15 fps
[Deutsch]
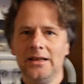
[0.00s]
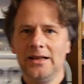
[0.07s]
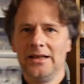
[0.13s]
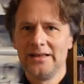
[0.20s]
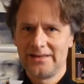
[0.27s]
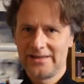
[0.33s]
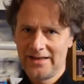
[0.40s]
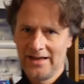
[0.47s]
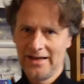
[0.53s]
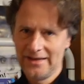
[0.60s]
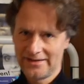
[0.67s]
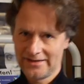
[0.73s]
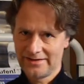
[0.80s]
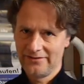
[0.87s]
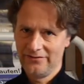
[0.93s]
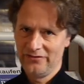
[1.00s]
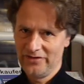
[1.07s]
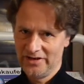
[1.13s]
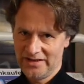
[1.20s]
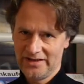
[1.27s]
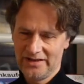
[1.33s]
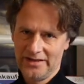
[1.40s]
ist es
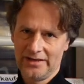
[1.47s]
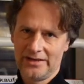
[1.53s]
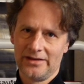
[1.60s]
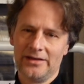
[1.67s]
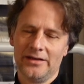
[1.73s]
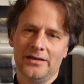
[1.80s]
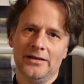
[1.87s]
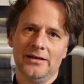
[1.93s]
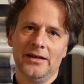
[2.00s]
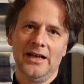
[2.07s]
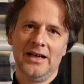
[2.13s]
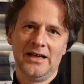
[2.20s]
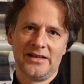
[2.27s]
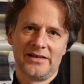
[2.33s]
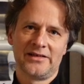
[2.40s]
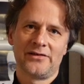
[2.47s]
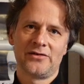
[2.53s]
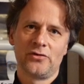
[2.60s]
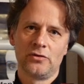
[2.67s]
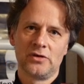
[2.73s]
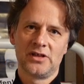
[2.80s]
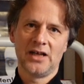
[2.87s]
wichtig, es
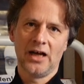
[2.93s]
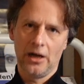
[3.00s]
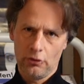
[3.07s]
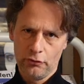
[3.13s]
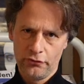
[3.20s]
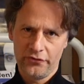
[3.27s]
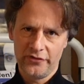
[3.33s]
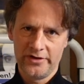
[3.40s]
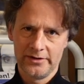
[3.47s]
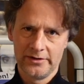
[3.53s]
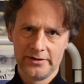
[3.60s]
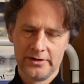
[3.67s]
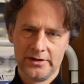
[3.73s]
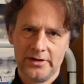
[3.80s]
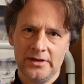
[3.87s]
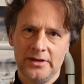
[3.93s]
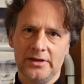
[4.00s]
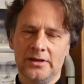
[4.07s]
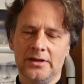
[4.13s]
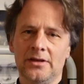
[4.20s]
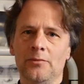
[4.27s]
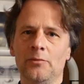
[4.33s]
zu kaufen.
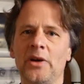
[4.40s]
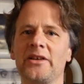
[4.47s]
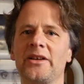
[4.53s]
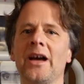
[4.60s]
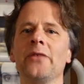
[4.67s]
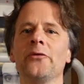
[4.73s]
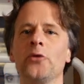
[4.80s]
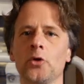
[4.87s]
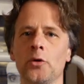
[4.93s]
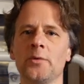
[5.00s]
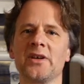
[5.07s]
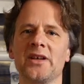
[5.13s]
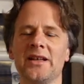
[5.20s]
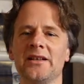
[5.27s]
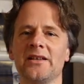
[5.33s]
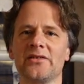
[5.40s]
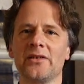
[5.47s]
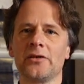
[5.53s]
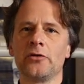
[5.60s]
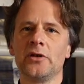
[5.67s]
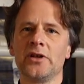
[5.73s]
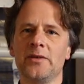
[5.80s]
Man kann vorübergehend es
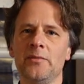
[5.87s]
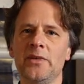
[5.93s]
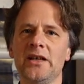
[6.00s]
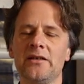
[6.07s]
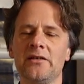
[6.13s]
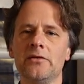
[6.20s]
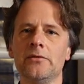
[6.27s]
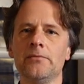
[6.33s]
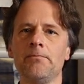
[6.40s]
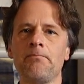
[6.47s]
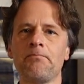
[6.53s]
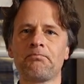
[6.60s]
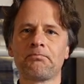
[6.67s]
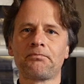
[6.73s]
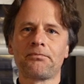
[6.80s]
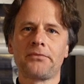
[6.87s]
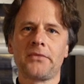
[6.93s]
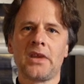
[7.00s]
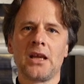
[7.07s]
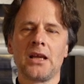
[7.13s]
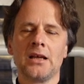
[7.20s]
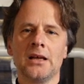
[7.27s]
natürlich mieten,
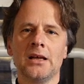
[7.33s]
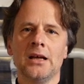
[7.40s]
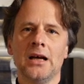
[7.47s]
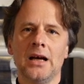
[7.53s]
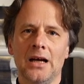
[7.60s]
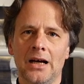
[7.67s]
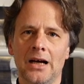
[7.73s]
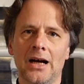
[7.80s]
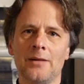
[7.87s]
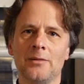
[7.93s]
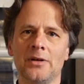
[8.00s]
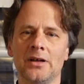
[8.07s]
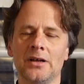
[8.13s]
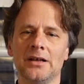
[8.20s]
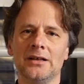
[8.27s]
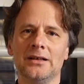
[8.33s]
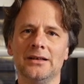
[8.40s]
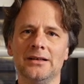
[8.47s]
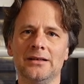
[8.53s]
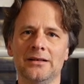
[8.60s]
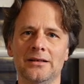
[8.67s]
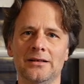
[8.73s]
aber
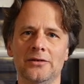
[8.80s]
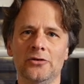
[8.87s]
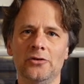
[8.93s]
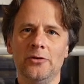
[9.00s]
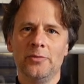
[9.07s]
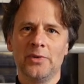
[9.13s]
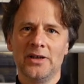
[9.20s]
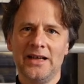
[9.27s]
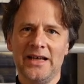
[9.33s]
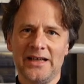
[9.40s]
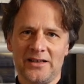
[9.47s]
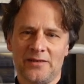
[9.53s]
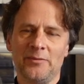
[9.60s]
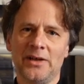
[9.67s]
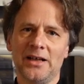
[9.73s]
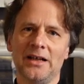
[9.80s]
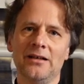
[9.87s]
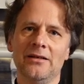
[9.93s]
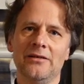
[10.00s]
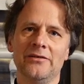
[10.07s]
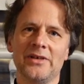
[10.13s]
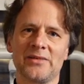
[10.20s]
überlegt
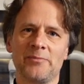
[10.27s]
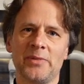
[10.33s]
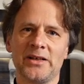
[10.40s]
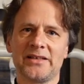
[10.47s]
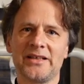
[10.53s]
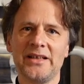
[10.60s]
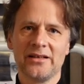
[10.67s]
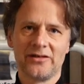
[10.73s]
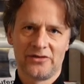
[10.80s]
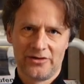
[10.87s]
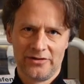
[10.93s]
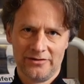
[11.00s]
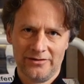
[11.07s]
mal, was passiert,